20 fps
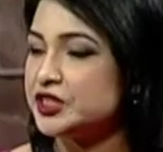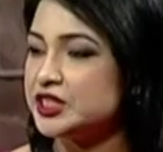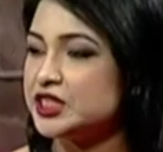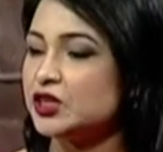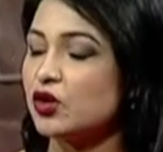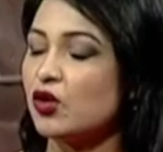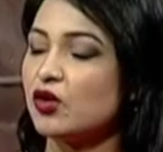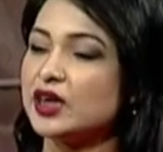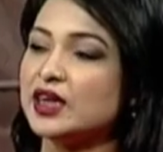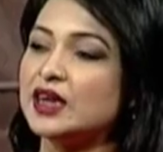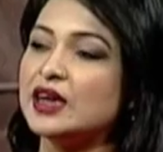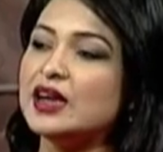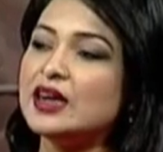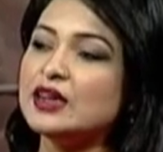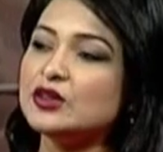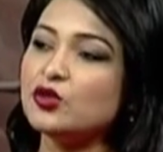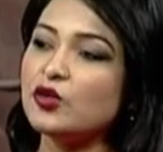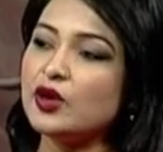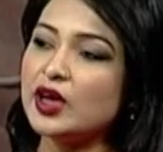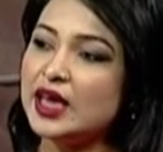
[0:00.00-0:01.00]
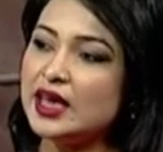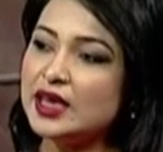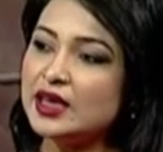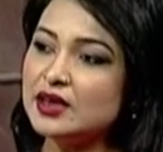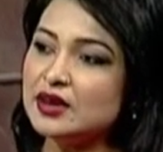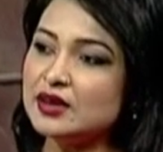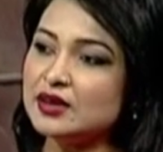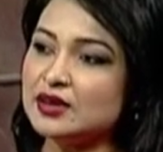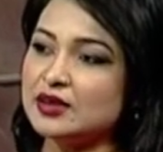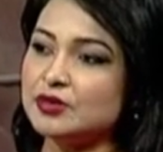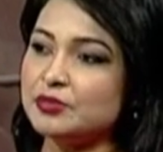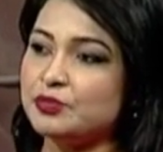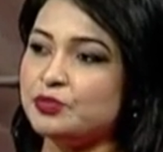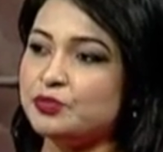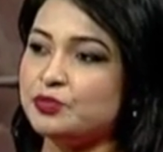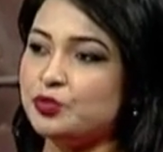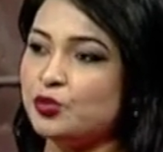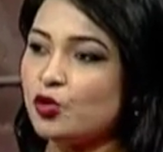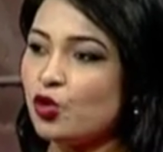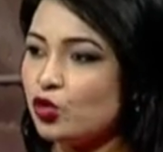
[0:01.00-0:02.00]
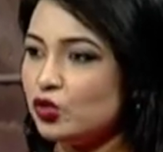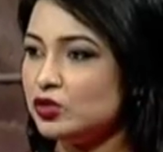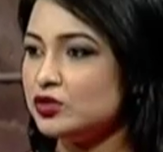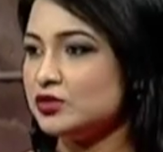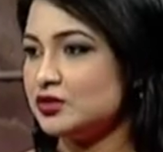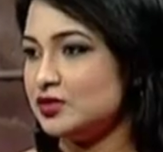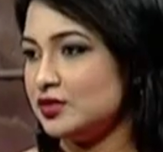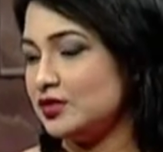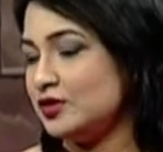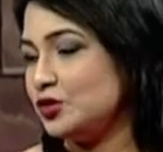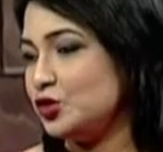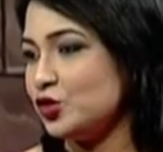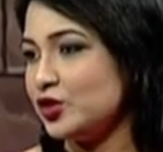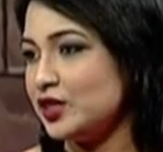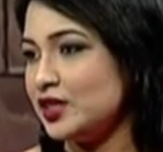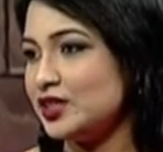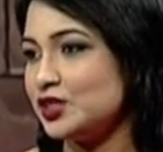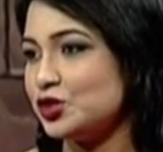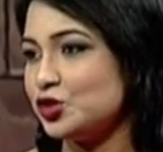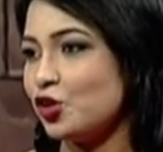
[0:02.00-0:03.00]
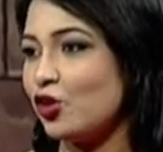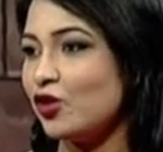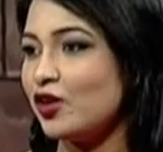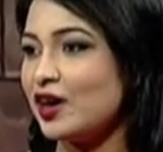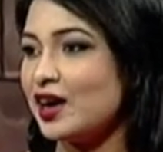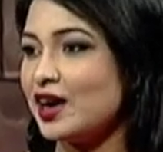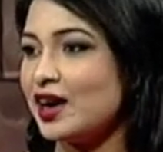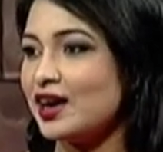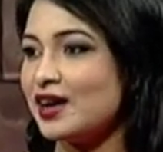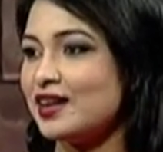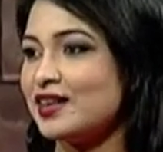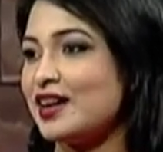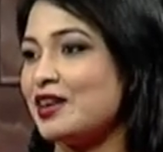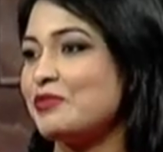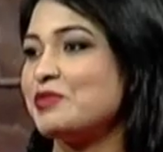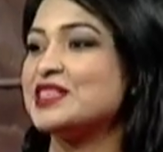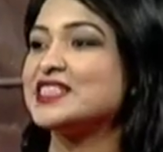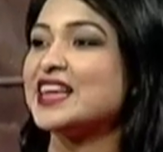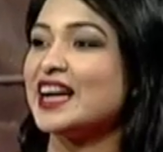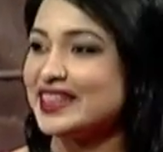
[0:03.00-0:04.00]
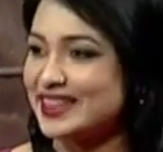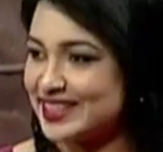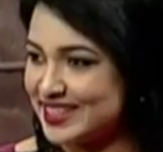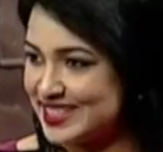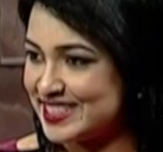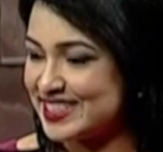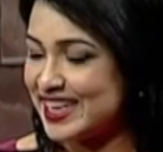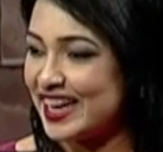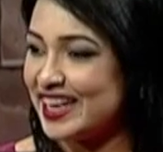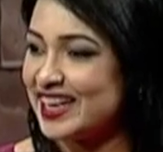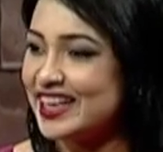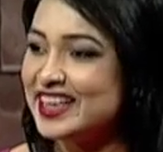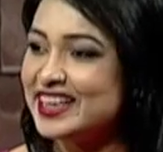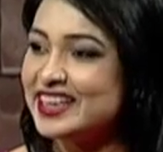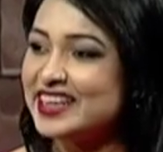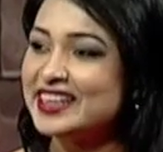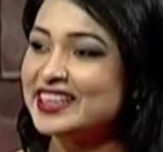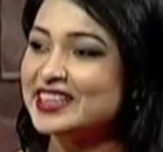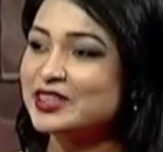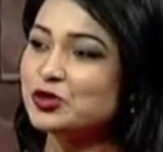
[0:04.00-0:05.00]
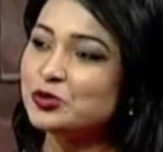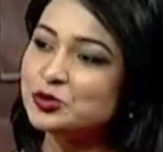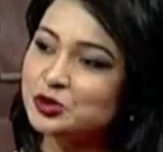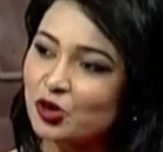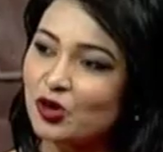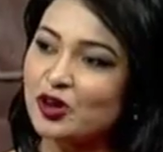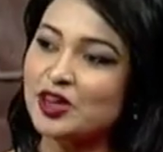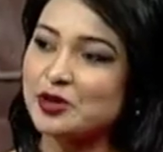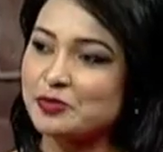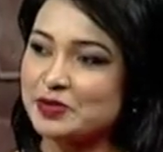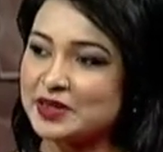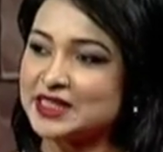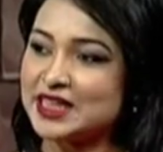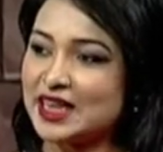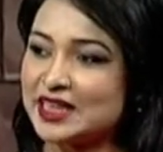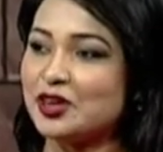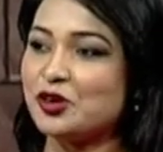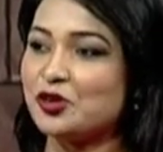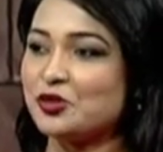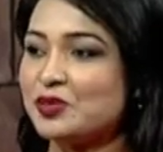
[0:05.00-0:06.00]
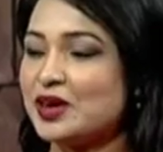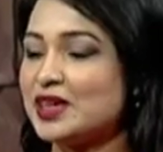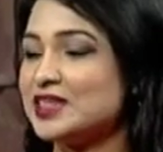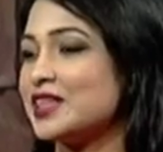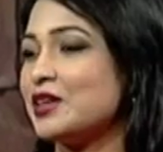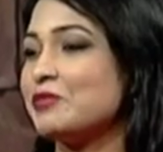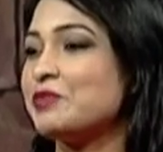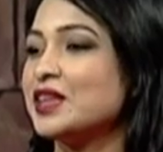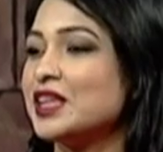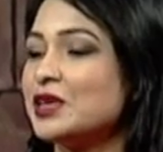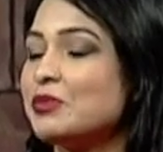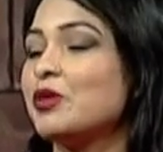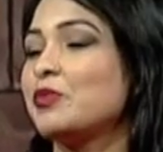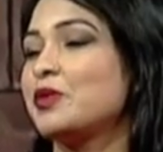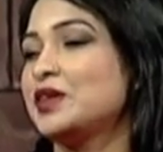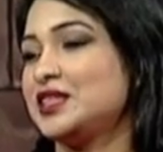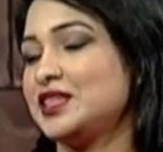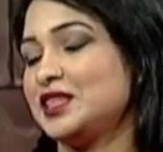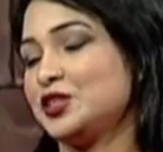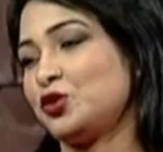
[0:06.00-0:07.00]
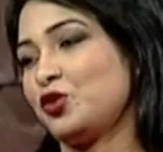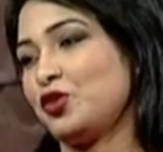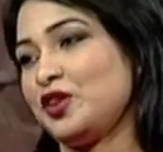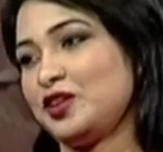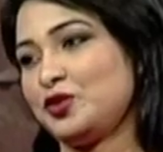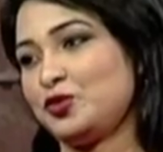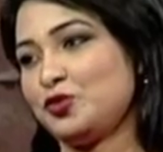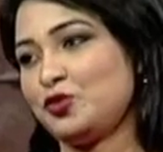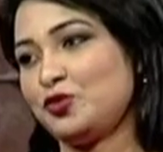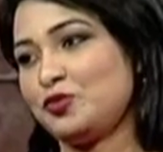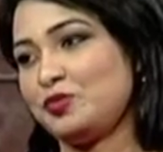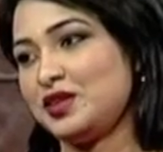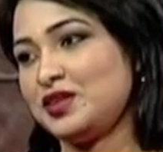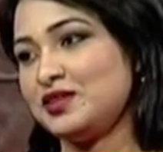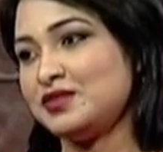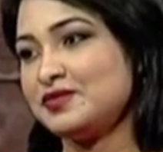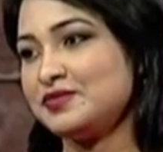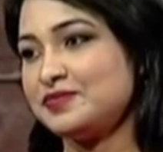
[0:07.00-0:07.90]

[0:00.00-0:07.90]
সৃষ্টি করে তো এই ব্রণ যদি সংজ্ঞা আমি জানতে চাই খুব সংক্ষেপে সাধারণ ভাষায় আপনি কিভাবে এটিকে সংজ্ঞায়িত করবেন